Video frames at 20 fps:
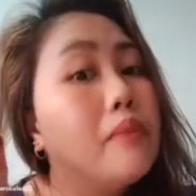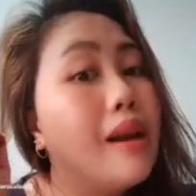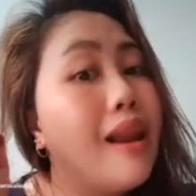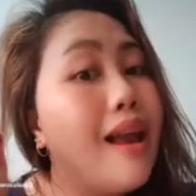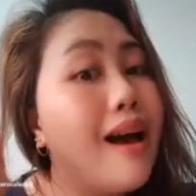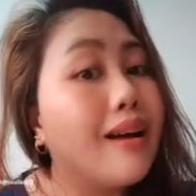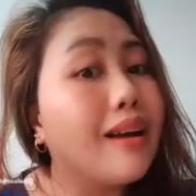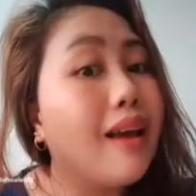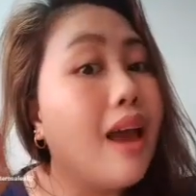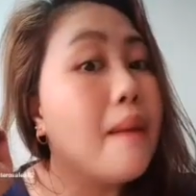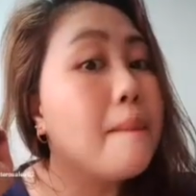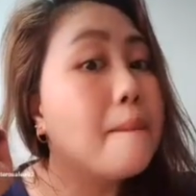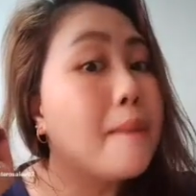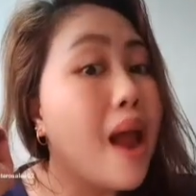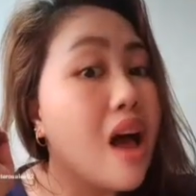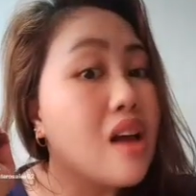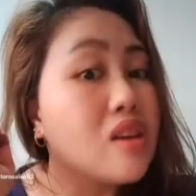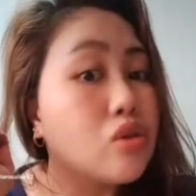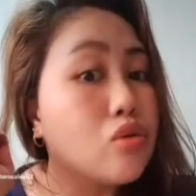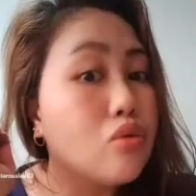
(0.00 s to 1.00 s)
Malaki
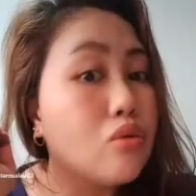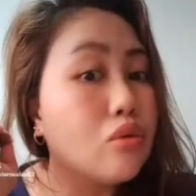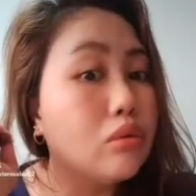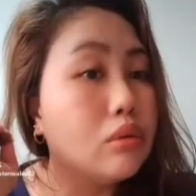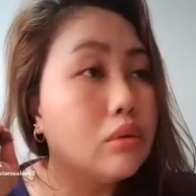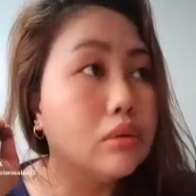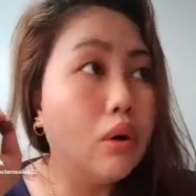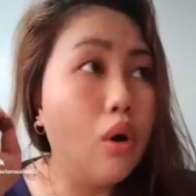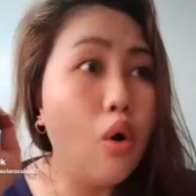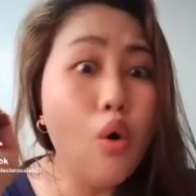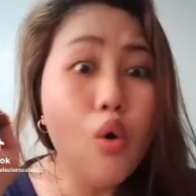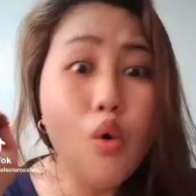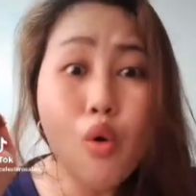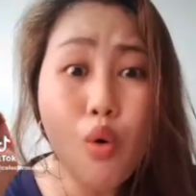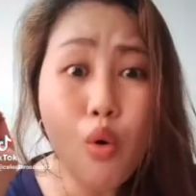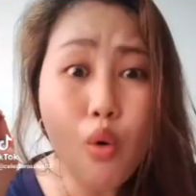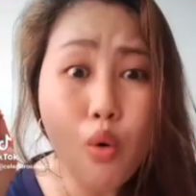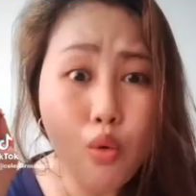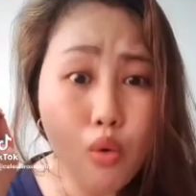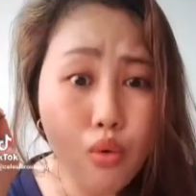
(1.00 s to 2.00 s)
braso?
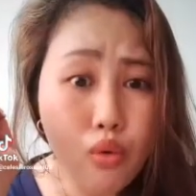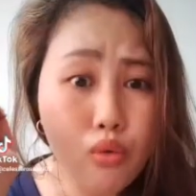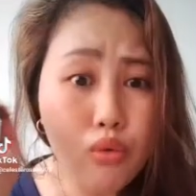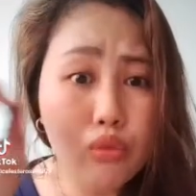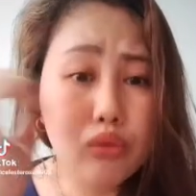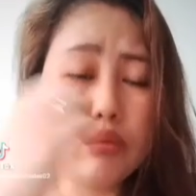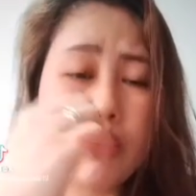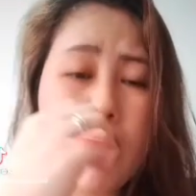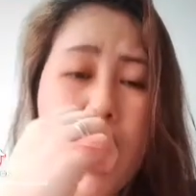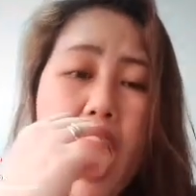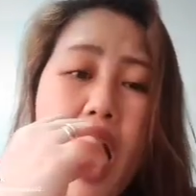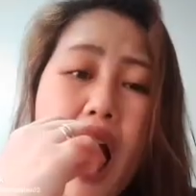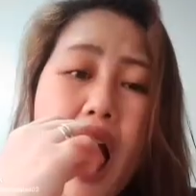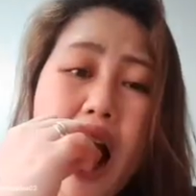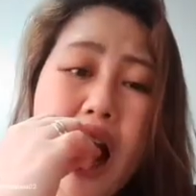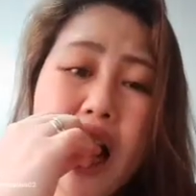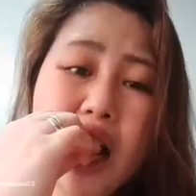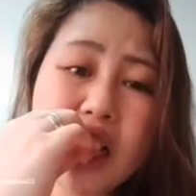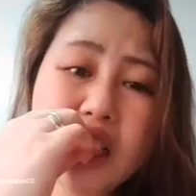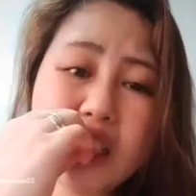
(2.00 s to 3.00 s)
Oo.
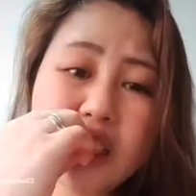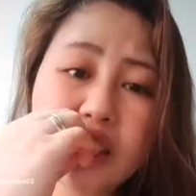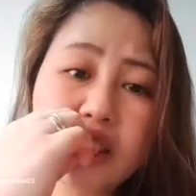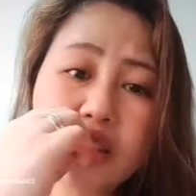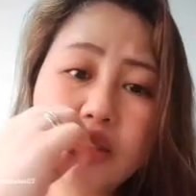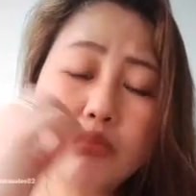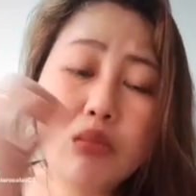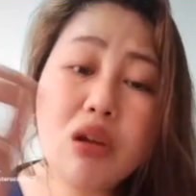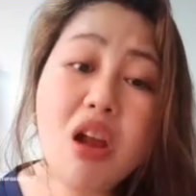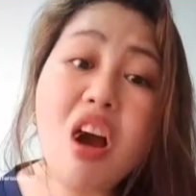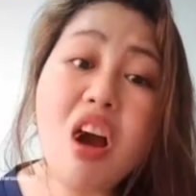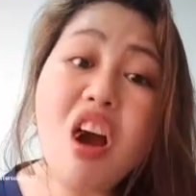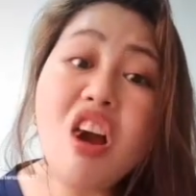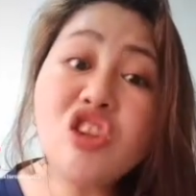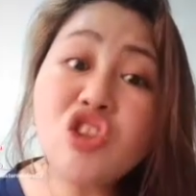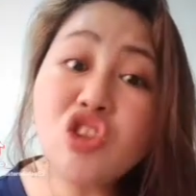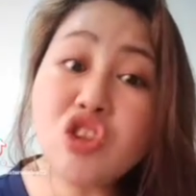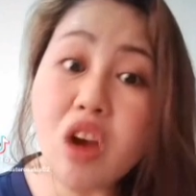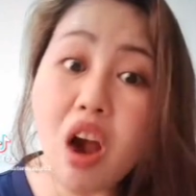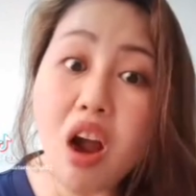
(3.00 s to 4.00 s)

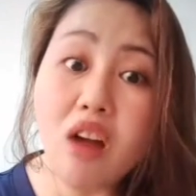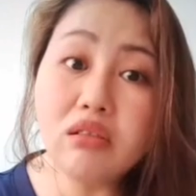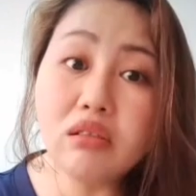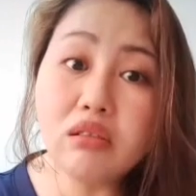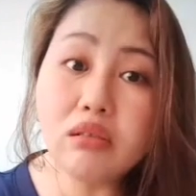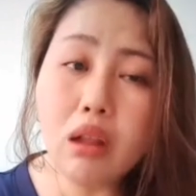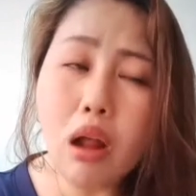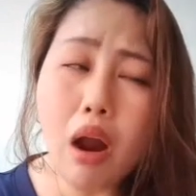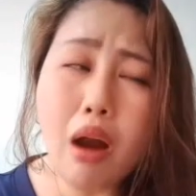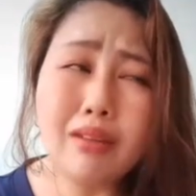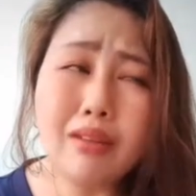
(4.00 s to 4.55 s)
Malaki ang tiyan?